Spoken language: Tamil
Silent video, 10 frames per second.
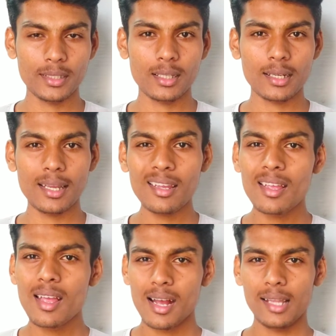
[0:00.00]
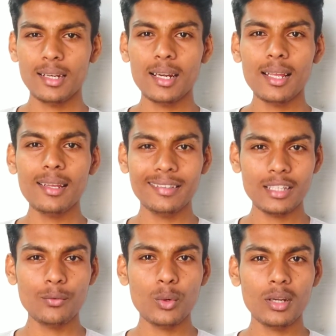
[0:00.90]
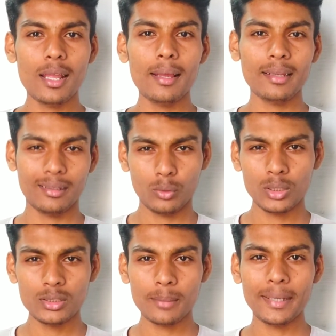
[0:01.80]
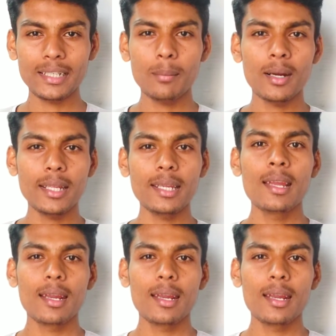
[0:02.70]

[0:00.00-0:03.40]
பண்ணியிருந்தாங்க அதனால இந்த ஃபோனில் கொஞ்சம் மெட்டல் பாடி